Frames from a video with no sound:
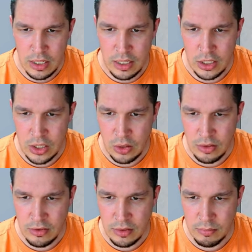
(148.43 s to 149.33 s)
Ich schaue,
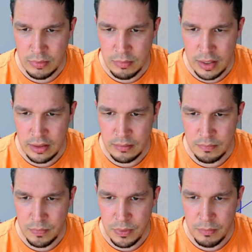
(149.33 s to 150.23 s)
dass ich mit,
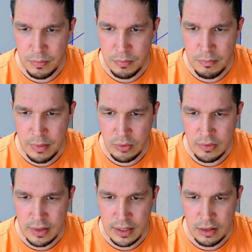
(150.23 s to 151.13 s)
meinen, mit meinem
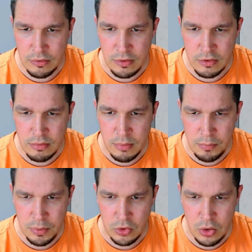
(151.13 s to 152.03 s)
Mauszeiger auf dieses
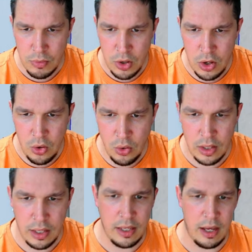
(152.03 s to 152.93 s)
Smartpad komme und
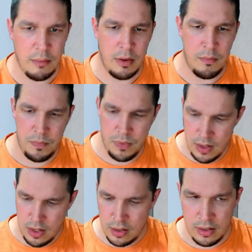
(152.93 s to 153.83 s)
klicke hier einmal.
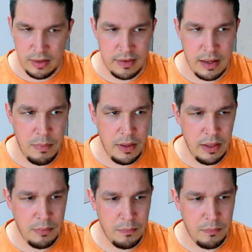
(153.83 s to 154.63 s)
Dann escape ich.